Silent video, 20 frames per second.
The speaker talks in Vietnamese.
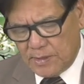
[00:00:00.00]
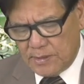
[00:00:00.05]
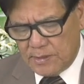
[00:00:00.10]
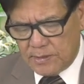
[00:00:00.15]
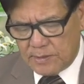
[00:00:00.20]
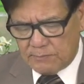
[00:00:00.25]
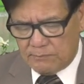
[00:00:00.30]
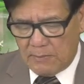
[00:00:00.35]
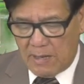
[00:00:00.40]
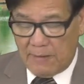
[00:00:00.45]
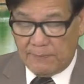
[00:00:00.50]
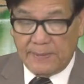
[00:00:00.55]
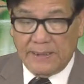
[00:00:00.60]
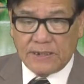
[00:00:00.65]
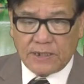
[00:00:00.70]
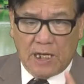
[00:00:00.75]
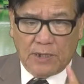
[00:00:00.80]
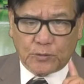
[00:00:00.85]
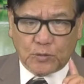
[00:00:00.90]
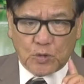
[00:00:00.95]
Và bây
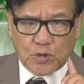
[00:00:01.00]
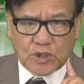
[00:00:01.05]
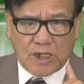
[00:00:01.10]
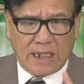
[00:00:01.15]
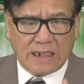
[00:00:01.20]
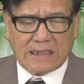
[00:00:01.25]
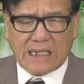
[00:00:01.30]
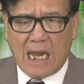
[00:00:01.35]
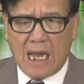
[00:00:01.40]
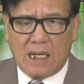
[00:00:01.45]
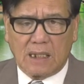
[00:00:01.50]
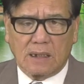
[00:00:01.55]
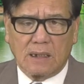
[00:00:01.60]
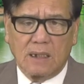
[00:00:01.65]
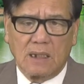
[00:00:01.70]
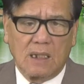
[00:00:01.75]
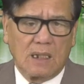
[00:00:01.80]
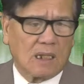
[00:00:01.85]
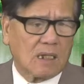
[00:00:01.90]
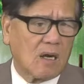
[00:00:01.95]
giờ tôi sẵn sàng
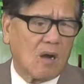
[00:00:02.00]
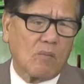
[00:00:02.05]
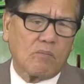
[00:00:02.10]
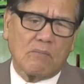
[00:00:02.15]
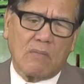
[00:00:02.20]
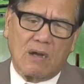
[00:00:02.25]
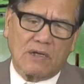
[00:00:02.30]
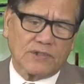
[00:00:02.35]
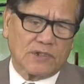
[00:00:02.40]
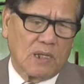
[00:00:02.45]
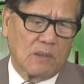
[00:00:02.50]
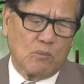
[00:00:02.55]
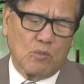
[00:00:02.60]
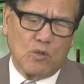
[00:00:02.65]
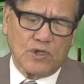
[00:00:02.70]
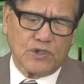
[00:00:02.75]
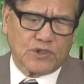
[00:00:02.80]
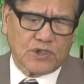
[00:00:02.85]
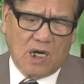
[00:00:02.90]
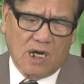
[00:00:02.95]
không bao giờ
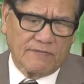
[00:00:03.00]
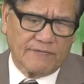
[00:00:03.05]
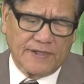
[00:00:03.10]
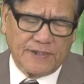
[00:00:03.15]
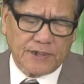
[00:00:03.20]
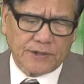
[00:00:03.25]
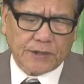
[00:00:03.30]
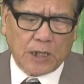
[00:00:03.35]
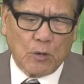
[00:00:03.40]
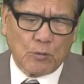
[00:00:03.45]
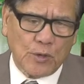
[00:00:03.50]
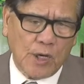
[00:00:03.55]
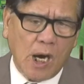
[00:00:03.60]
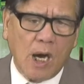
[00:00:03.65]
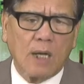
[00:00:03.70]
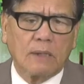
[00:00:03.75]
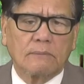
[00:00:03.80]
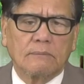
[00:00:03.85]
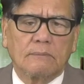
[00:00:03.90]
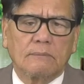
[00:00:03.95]
muốn trở về nước Tàu
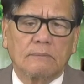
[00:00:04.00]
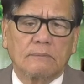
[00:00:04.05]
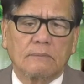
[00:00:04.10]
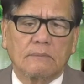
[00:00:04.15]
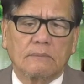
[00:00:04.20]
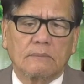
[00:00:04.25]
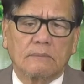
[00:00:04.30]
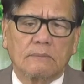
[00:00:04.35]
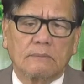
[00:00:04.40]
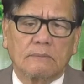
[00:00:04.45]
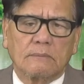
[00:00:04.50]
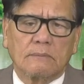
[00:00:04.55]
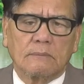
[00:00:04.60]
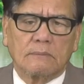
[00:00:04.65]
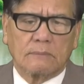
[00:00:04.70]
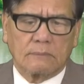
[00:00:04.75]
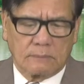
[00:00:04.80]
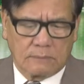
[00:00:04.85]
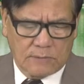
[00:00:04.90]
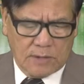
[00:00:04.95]
nữa.
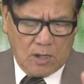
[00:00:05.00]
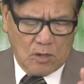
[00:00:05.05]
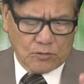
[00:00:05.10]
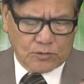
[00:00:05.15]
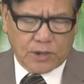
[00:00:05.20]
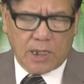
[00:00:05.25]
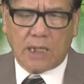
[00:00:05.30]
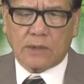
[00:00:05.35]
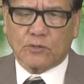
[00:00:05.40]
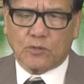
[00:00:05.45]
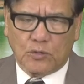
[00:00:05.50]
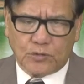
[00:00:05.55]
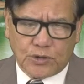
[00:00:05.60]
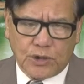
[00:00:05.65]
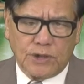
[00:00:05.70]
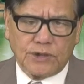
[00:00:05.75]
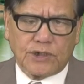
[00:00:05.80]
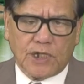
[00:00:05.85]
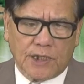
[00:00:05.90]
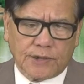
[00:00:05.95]
Nếu chết tôi
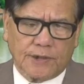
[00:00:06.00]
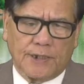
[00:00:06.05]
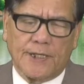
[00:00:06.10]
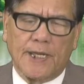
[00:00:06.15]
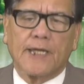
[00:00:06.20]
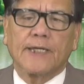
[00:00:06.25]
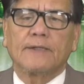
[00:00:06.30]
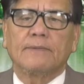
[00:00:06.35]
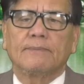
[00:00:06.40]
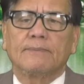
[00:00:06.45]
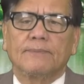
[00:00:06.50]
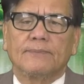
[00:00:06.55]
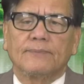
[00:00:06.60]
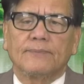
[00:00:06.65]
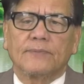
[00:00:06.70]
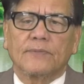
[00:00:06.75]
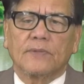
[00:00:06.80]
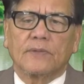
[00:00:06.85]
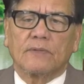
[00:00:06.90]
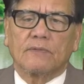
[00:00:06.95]
xin chết ở đây.
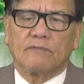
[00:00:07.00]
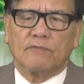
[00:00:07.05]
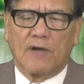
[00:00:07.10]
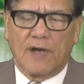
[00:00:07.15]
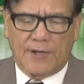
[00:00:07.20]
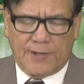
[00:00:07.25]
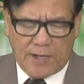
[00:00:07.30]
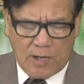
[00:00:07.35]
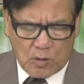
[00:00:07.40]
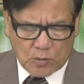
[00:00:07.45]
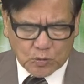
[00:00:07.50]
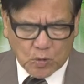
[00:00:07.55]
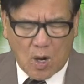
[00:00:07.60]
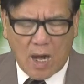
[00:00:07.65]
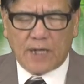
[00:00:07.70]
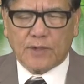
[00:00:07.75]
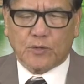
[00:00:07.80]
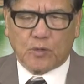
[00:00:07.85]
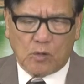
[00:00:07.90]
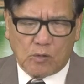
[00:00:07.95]
Và nếu
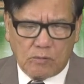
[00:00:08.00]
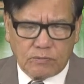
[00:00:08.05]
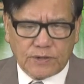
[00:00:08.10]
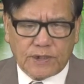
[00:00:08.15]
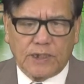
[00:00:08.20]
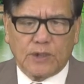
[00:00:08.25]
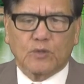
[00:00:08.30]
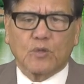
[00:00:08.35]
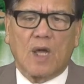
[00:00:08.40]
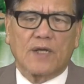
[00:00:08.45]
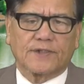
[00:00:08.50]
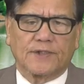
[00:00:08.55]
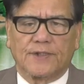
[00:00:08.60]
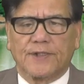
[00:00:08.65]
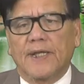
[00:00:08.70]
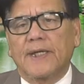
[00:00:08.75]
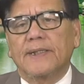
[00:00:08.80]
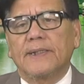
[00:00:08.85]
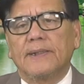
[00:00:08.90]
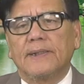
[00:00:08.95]
thoát tôi cũng xin thoát ở
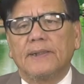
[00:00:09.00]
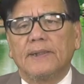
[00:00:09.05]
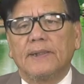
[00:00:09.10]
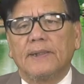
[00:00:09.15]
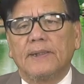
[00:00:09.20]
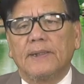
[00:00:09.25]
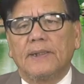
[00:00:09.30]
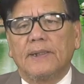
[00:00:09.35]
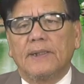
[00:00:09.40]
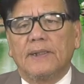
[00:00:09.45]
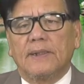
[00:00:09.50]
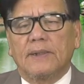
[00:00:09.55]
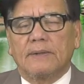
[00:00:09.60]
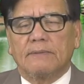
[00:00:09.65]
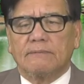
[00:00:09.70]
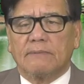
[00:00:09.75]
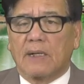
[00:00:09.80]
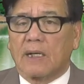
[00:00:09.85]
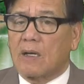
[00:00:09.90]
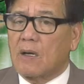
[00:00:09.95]
đây.
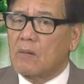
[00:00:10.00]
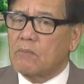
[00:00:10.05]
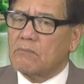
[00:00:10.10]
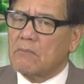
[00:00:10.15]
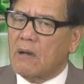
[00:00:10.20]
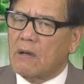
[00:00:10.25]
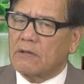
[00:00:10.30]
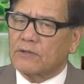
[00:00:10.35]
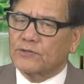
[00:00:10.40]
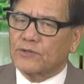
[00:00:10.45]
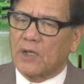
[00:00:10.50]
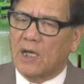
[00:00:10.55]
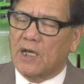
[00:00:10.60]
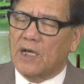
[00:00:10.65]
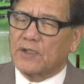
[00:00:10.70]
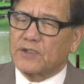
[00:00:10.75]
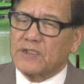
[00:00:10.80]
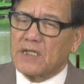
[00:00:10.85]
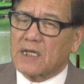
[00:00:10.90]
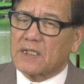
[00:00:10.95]
Và không bao giờ
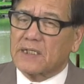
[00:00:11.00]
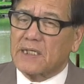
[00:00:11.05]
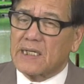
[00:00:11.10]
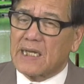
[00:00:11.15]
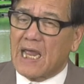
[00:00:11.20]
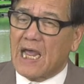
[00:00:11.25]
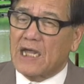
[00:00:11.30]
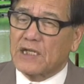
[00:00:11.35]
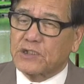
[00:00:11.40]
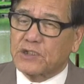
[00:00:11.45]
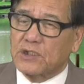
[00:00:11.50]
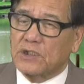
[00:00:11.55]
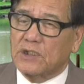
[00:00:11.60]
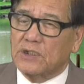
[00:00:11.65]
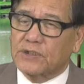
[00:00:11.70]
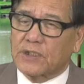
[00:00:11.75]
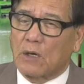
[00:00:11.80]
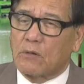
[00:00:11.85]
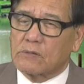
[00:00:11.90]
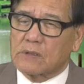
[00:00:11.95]
nhắc đến hai chữ
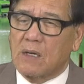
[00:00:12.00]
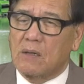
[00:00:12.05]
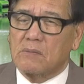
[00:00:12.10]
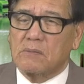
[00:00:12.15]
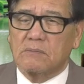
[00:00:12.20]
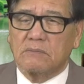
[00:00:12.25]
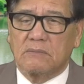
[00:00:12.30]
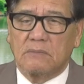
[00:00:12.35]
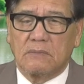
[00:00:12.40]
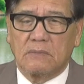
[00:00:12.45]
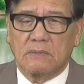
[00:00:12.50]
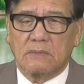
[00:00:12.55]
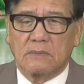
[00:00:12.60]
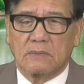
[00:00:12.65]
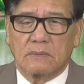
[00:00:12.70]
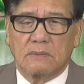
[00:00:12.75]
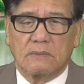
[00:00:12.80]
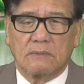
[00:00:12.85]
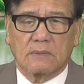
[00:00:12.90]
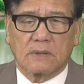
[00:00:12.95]
Tàu Cộng,
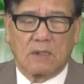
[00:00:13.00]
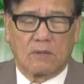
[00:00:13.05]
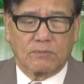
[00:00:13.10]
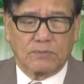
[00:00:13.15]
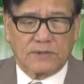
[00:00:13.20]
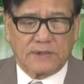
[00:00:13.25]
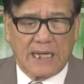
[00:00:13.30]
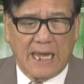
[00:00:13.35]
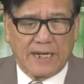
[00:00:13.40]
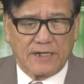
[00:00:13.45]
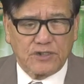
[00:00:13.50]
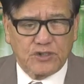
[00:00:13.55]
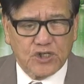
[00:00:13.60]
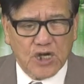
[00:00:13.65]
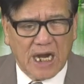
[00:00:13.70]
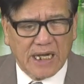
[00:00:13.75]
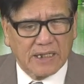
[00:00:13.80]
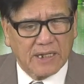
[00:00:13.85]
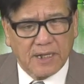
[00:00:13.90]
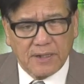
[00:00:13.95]
Cộng sản
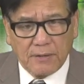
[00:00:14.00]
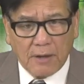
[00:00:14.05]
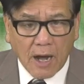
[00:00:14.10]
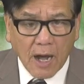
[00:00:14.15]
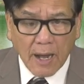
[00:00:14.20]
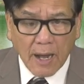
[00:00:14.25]
Chinese nữa.